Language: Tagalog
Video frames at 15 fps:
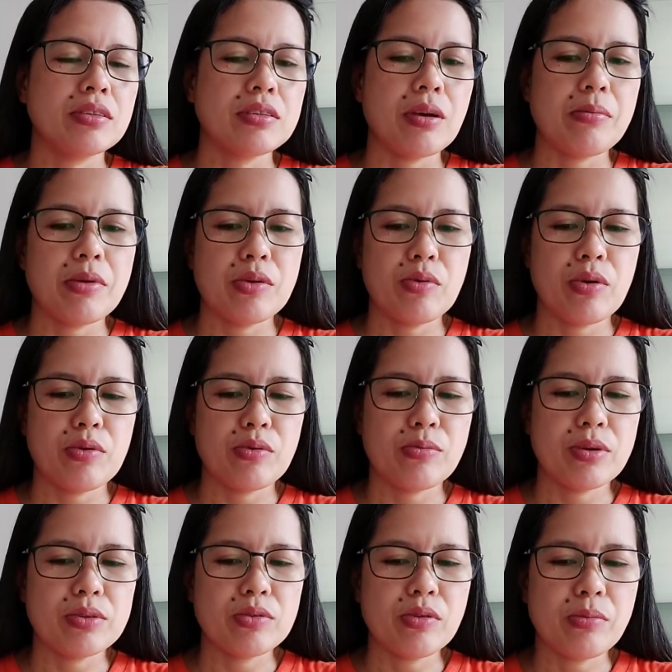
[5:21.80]
Sabi ko, ano
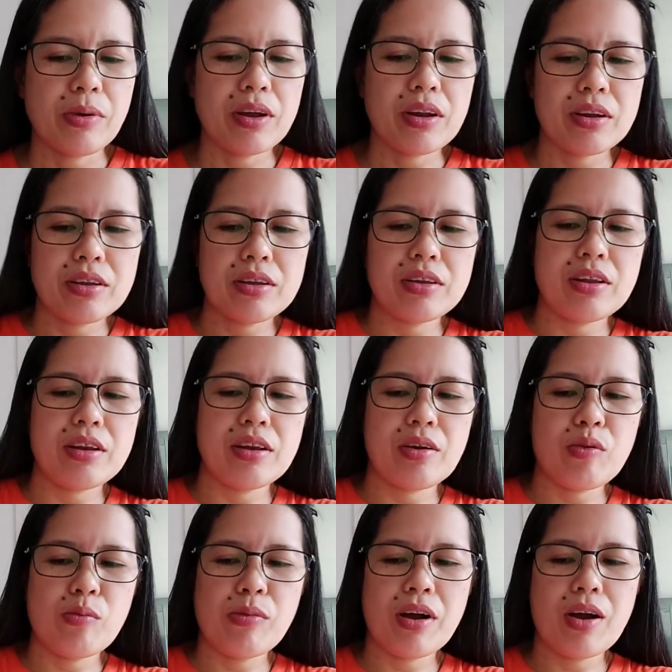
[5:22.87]
ba to? Parang hindi na
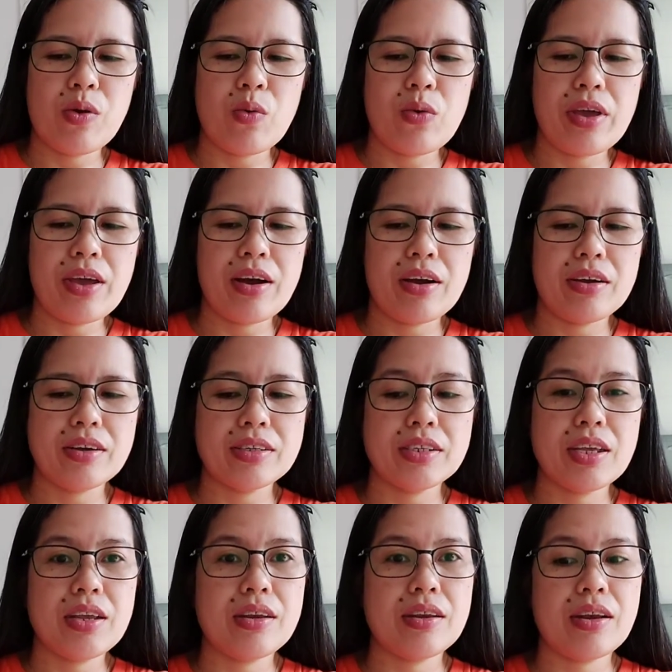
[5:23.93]
ako makauwi ah.
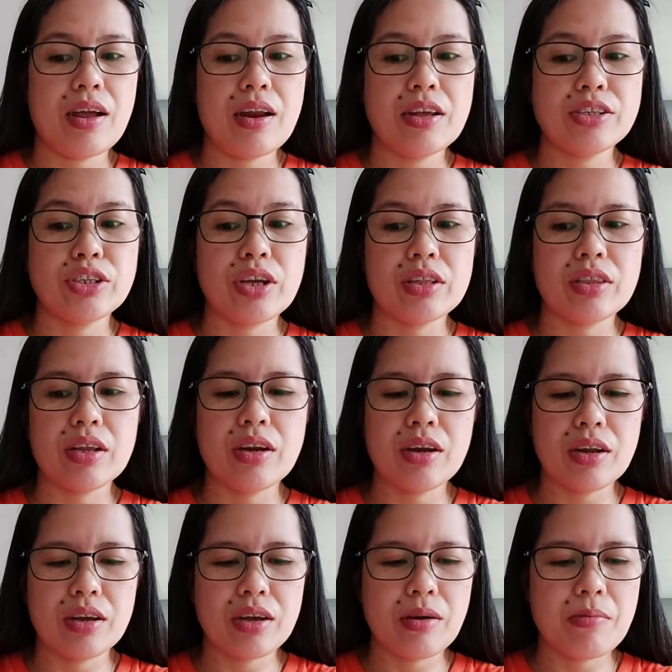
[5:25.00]
Kasi alas 7 na
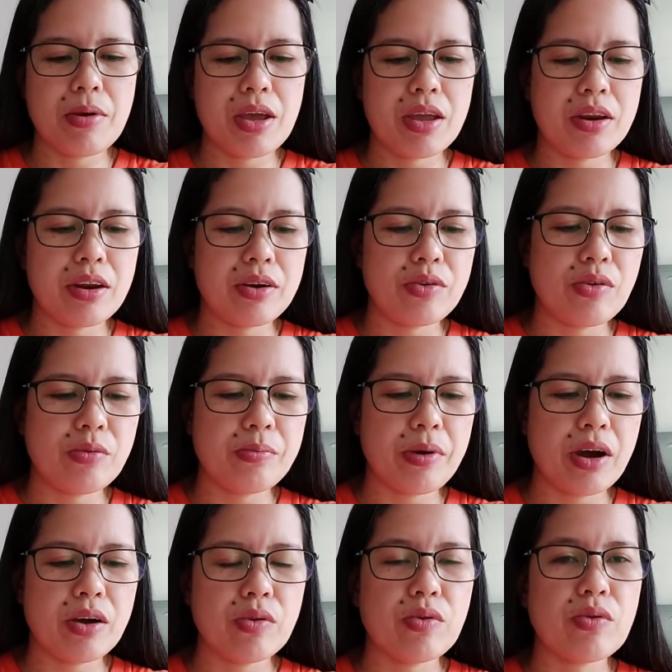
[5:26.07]
ng gabi, nandun
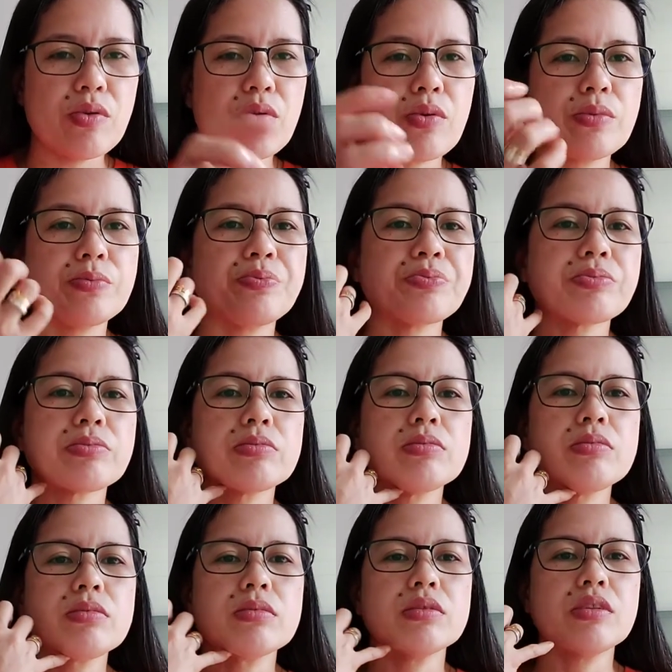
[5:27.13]
pa ako.
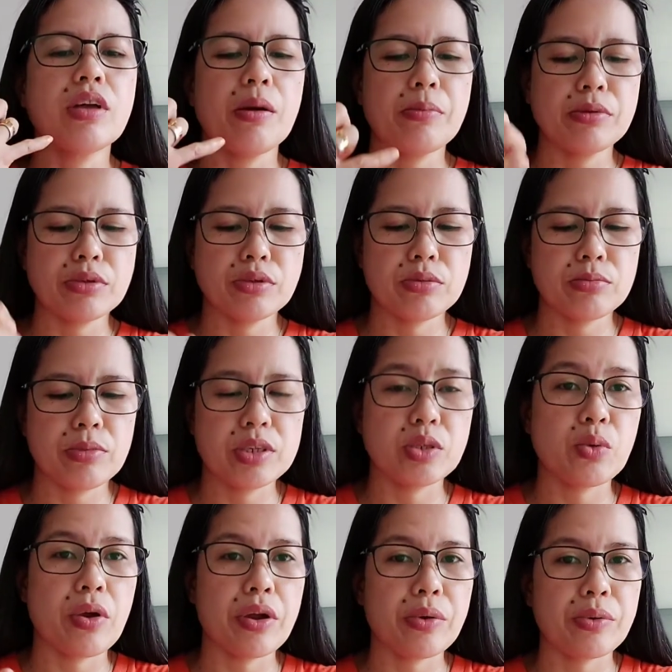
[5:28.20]
Tapos may
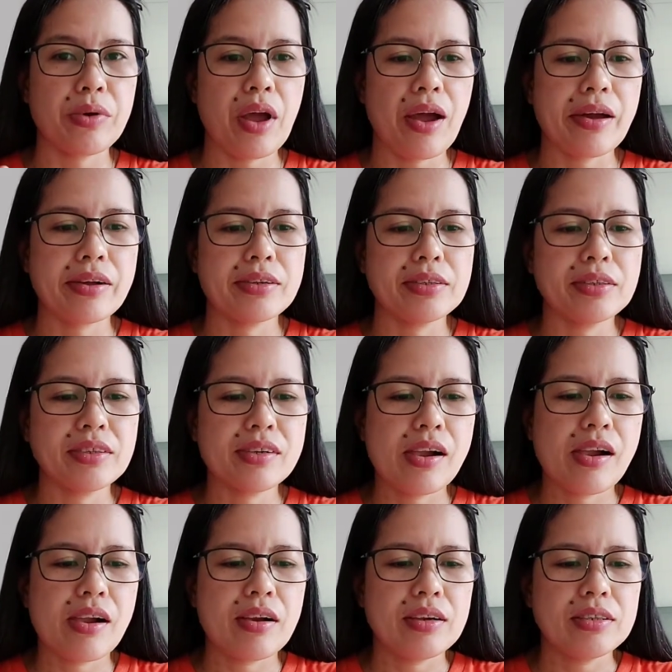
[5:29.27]
swero na.
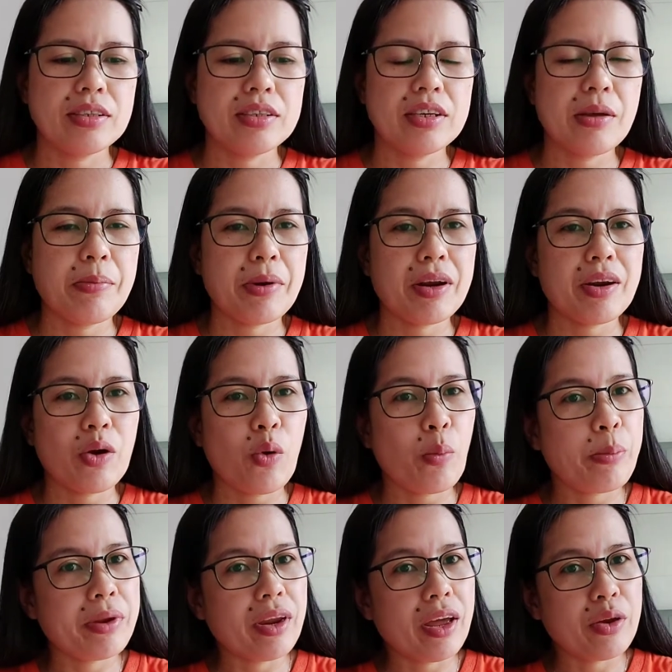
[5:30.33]
Hindi pa rin
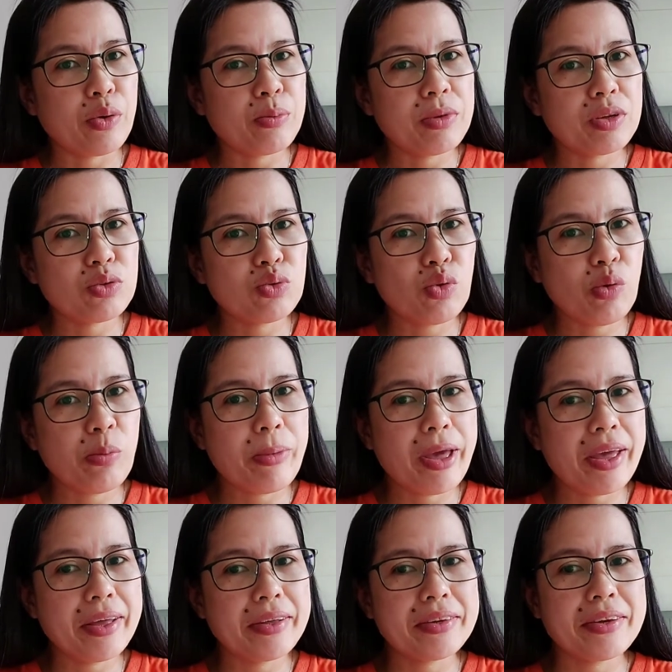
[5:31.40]
ako pinainom ng
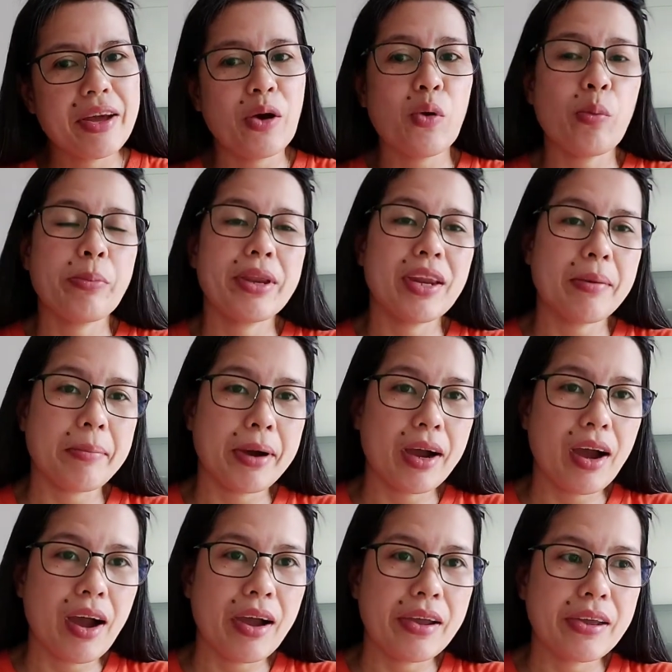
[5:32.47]
tubig, hindi ako
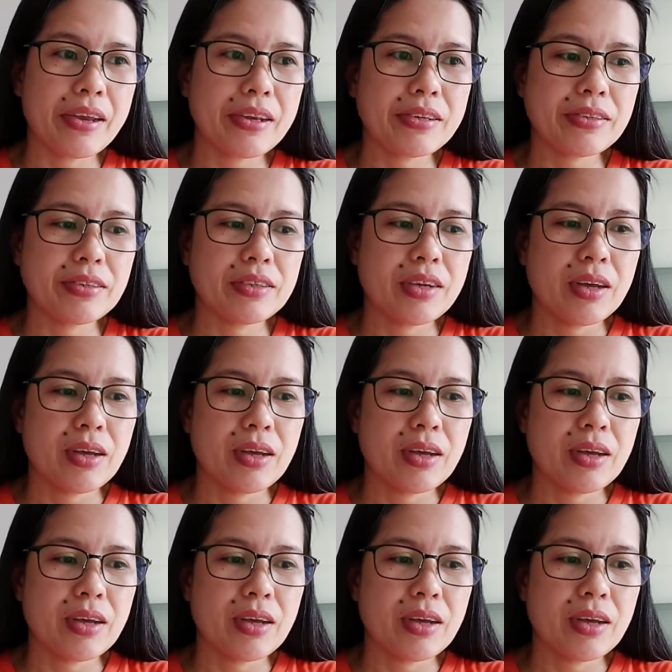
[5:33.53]
pinapakain.